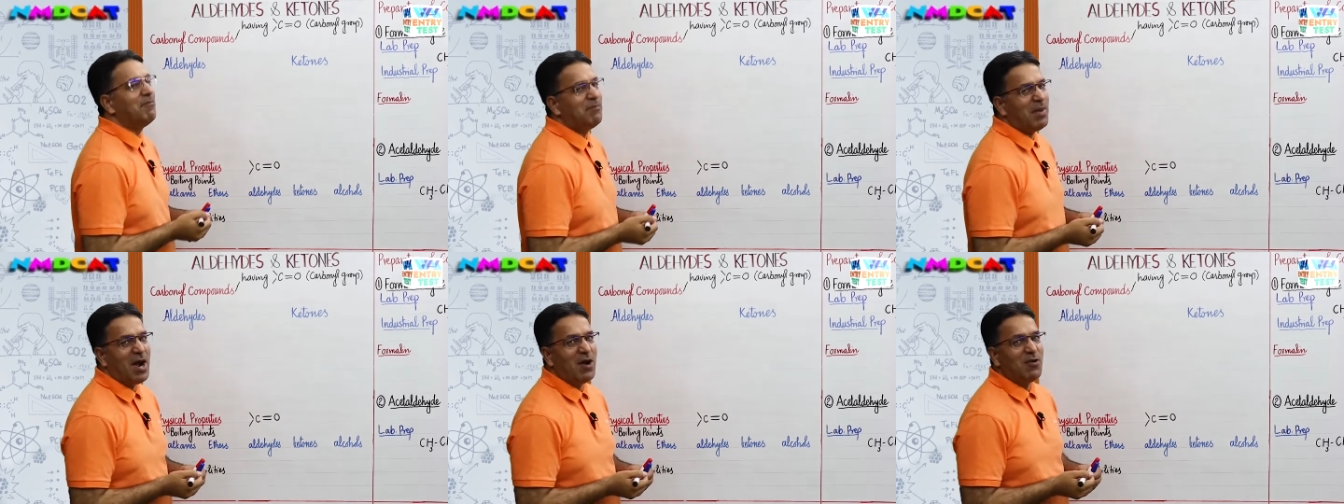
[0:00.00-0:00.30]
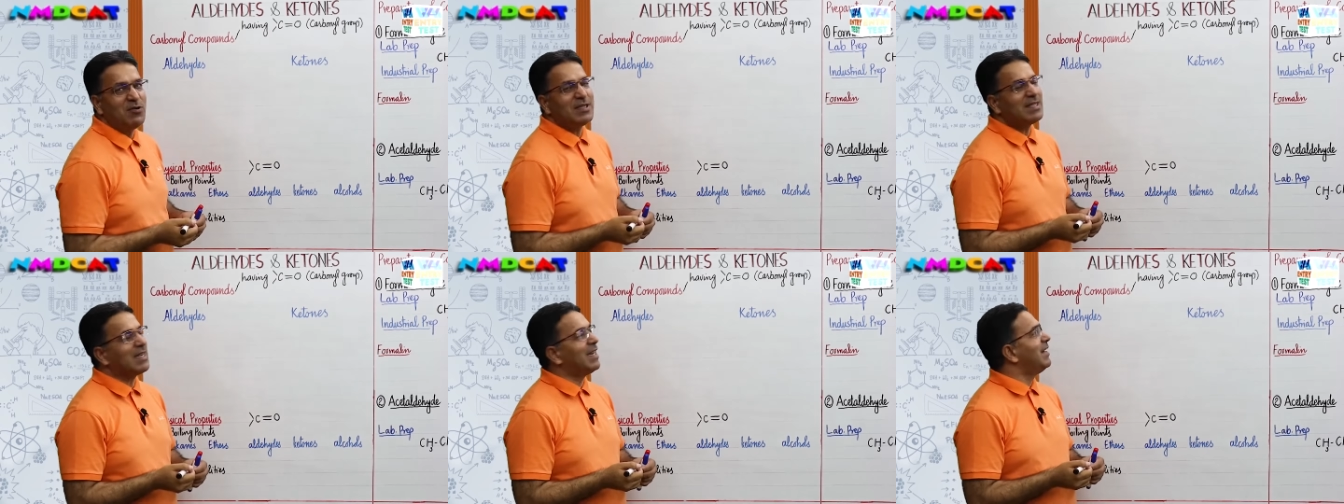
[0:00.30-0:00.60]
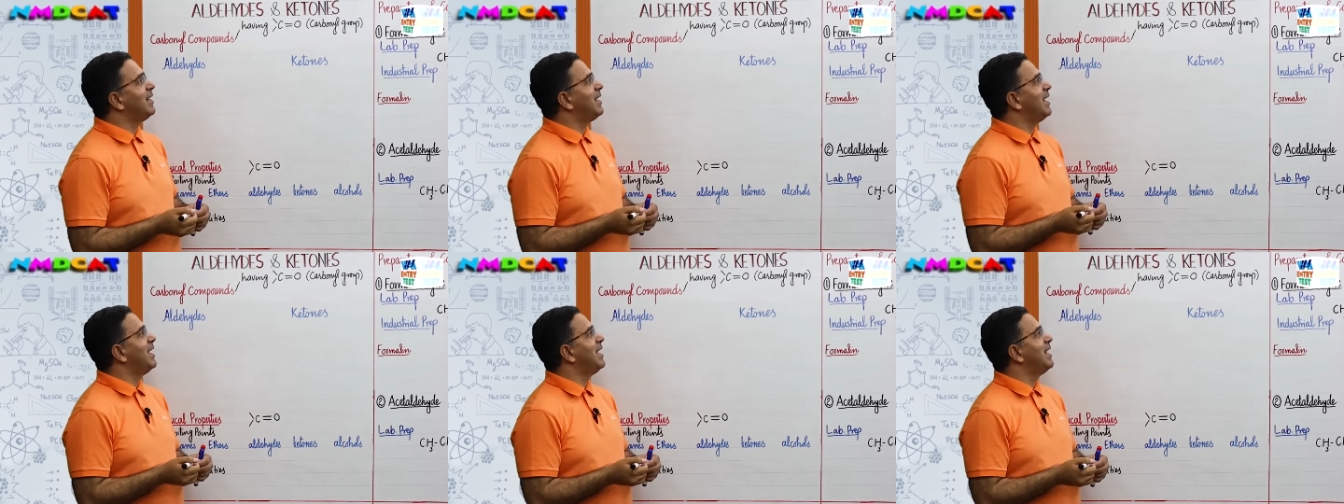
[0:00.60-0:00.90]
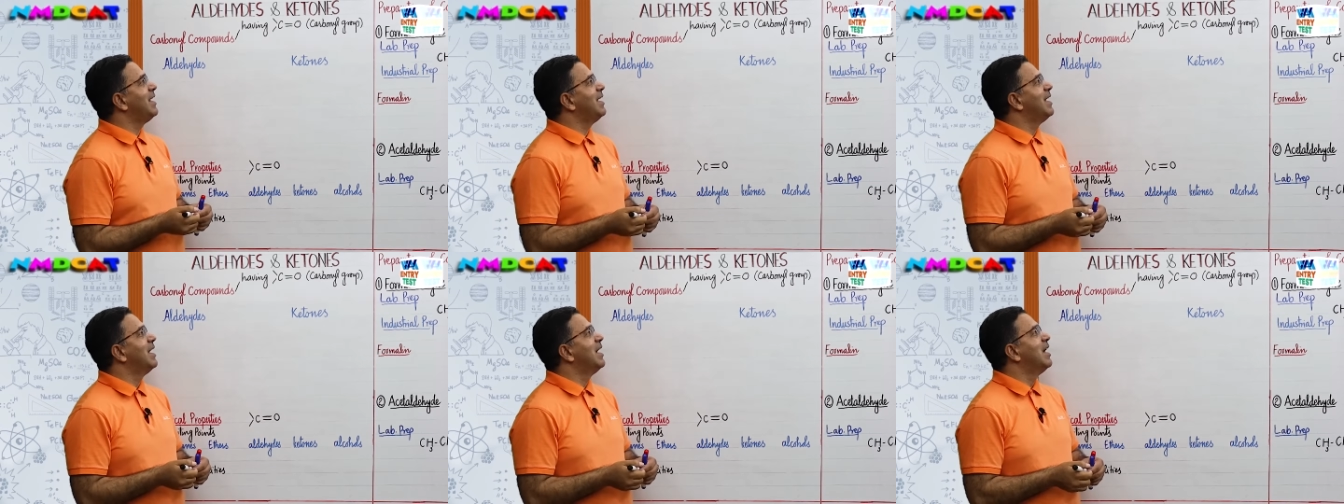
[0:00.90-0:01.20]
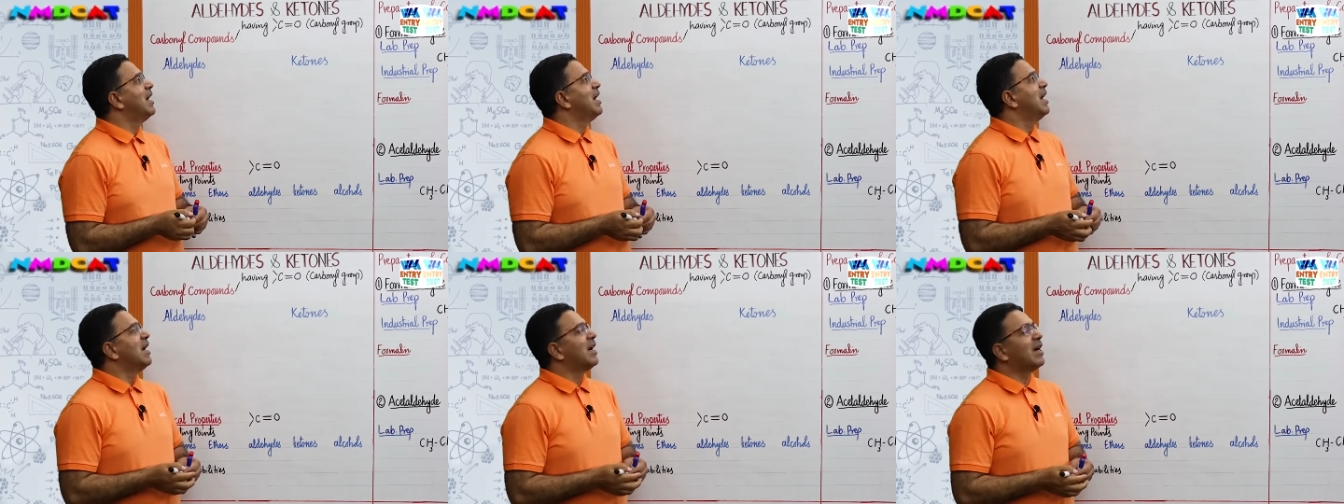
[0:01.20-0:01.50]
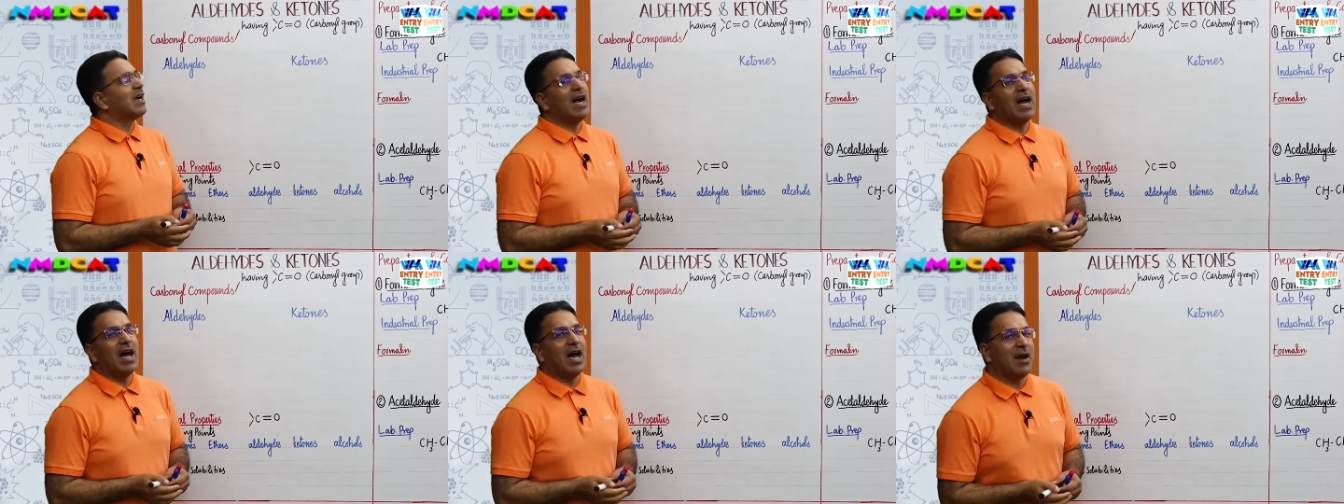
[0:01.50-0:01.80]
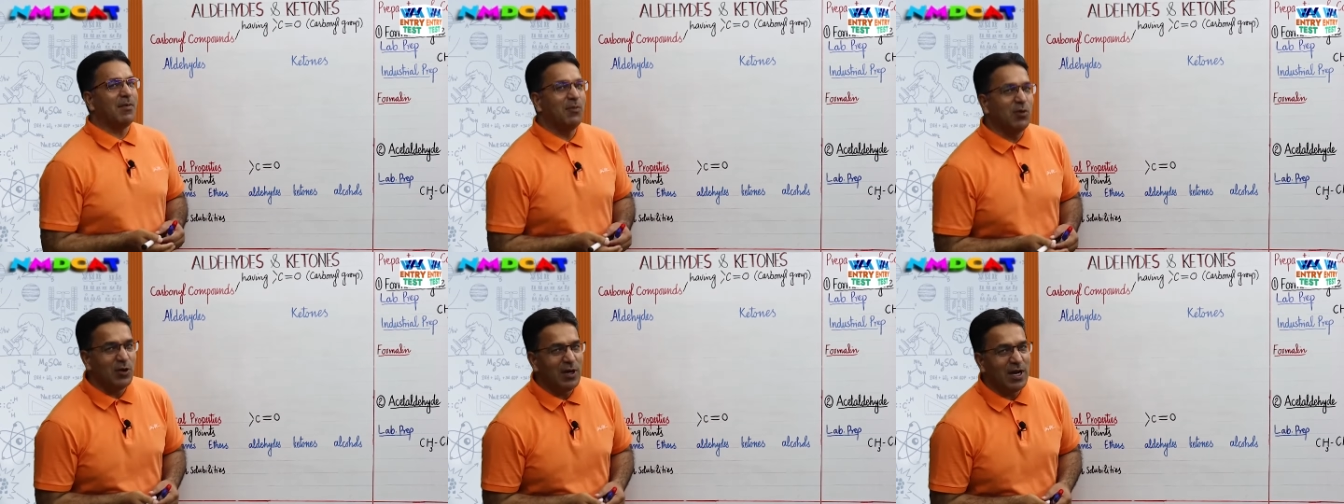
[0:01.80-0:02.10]
कंपाउंड्स कंटेनिंग
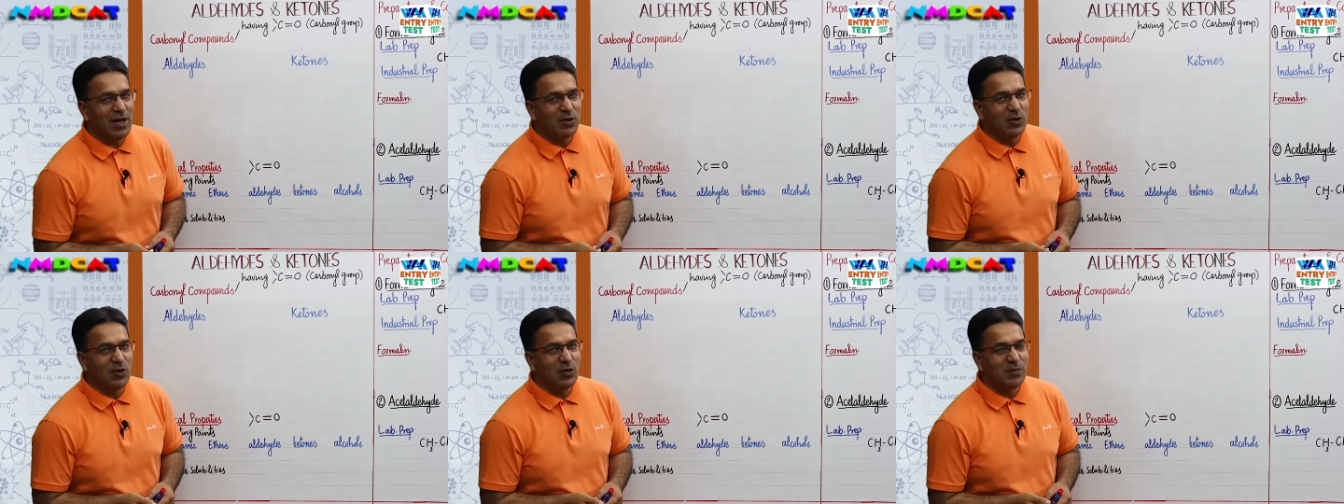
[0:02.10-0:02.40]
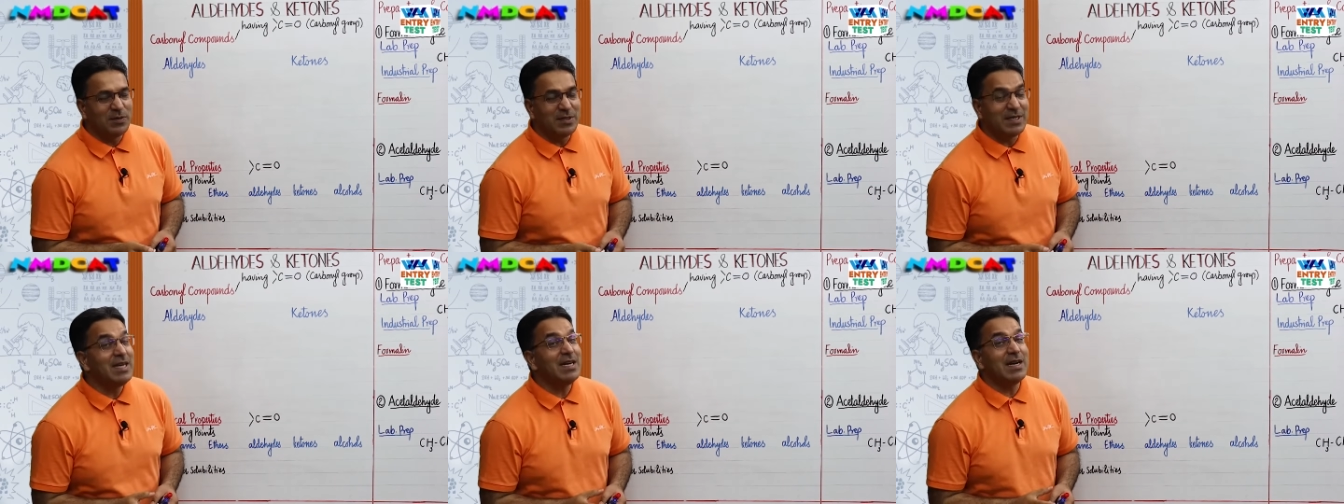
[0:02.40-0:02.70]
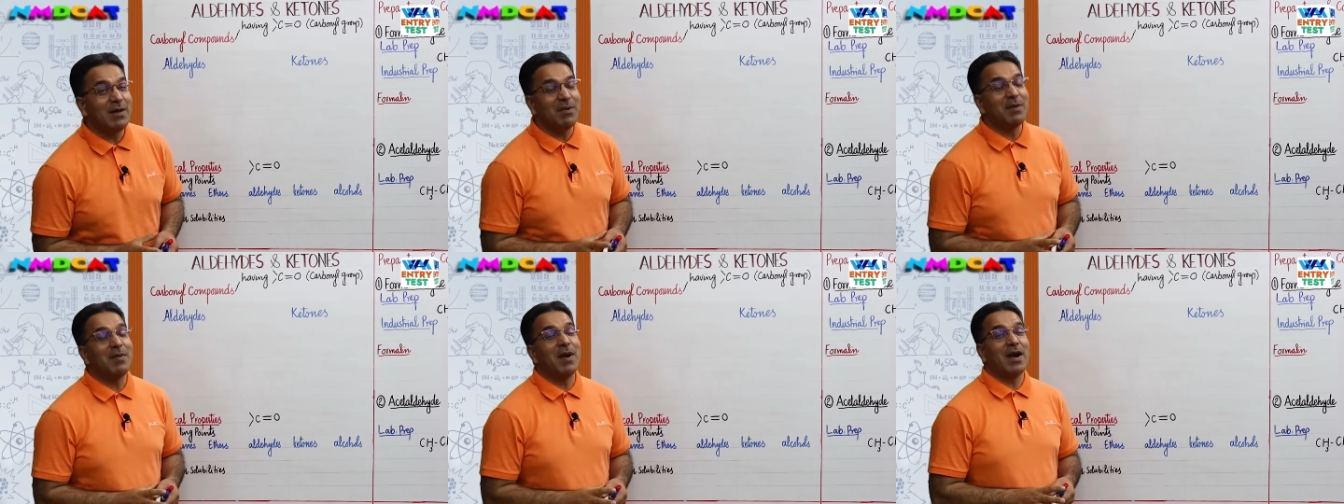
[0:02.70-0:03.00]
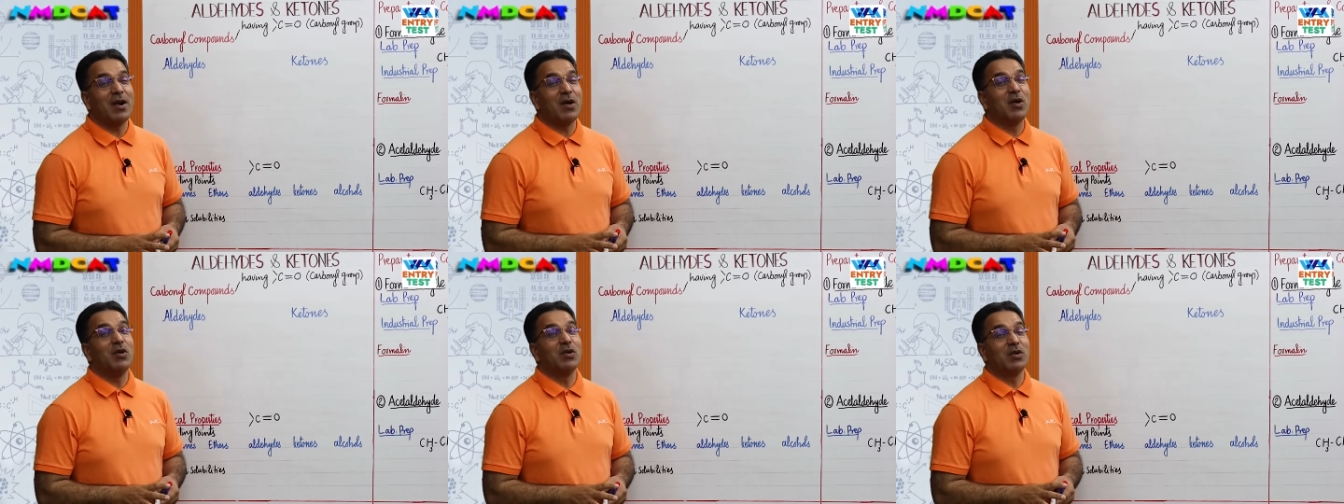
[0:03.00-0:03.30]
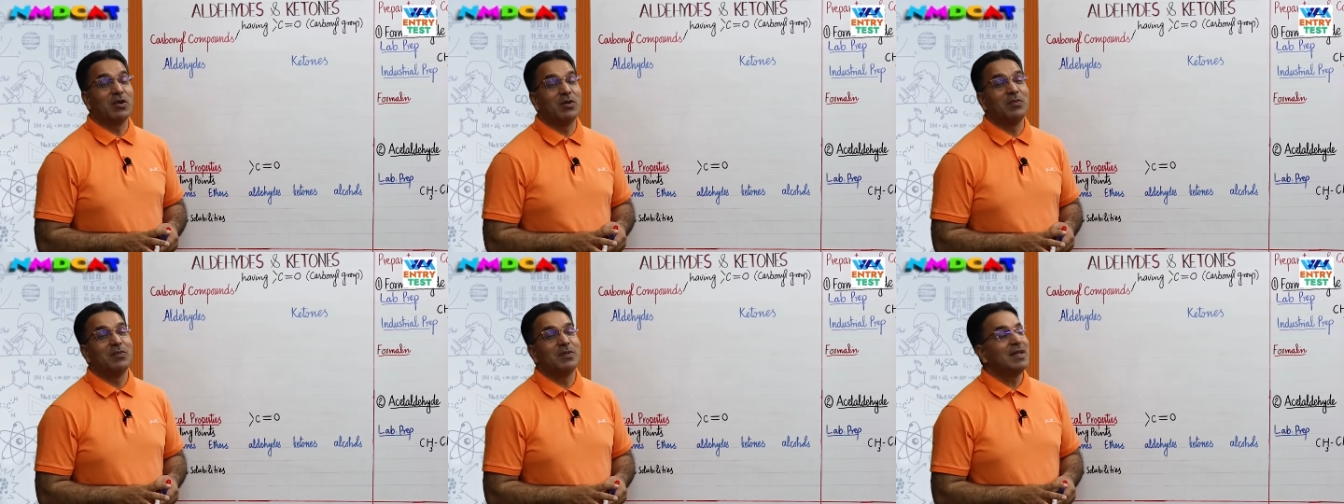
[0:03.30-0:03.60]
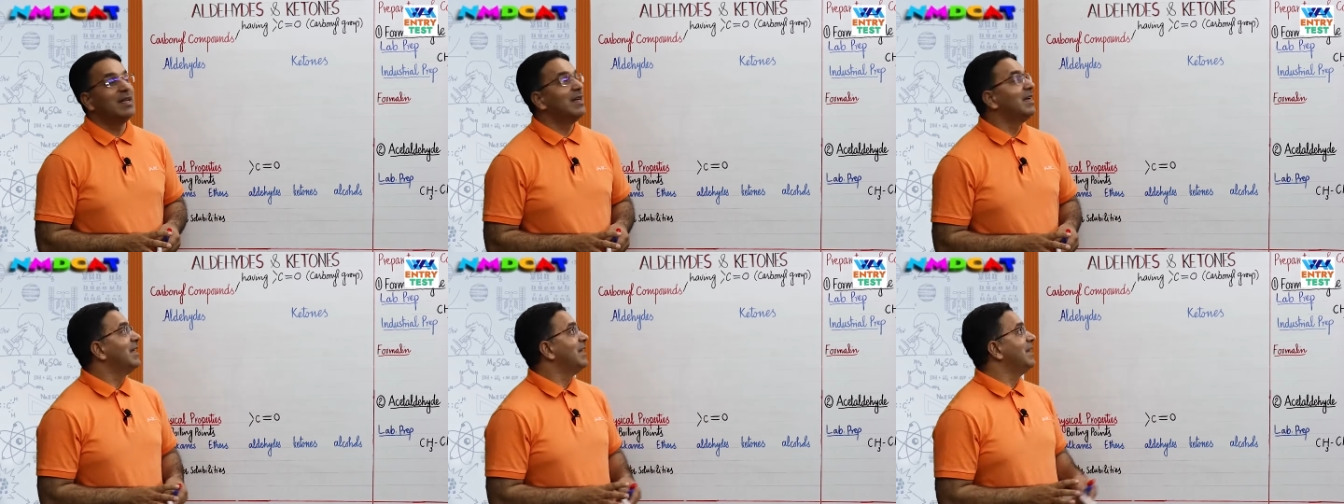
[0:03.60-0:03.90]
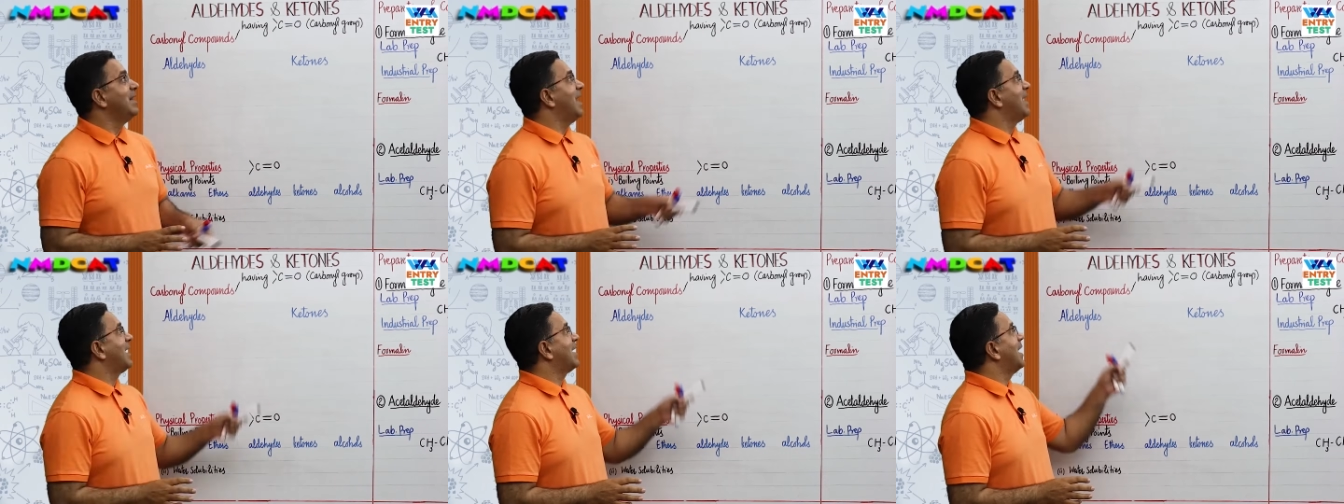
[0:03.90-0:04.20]
Carbonyl group, C double bond O group,
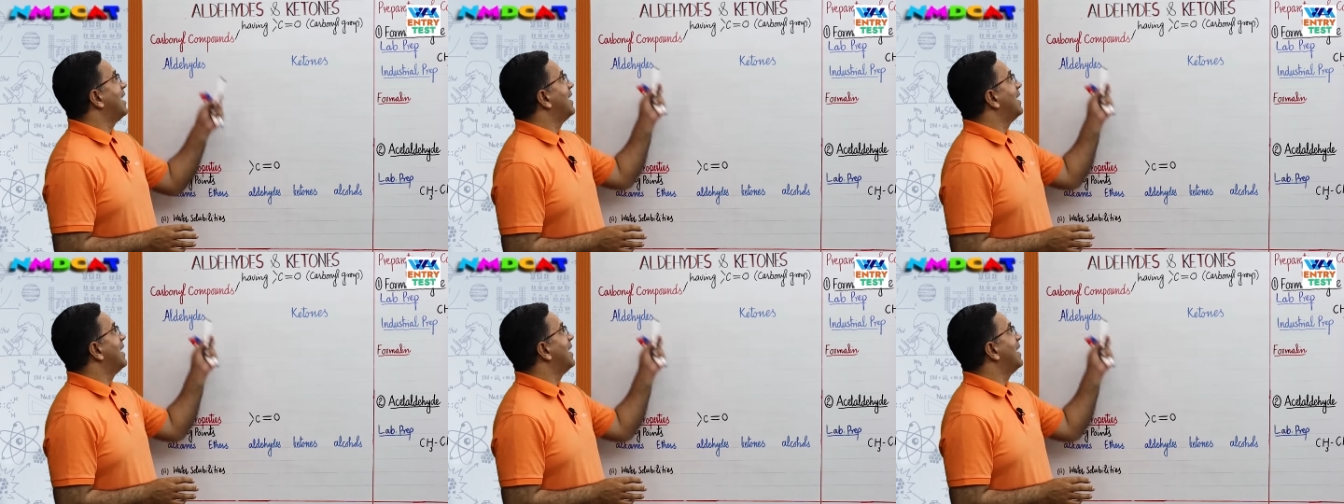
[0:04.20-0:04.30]
they're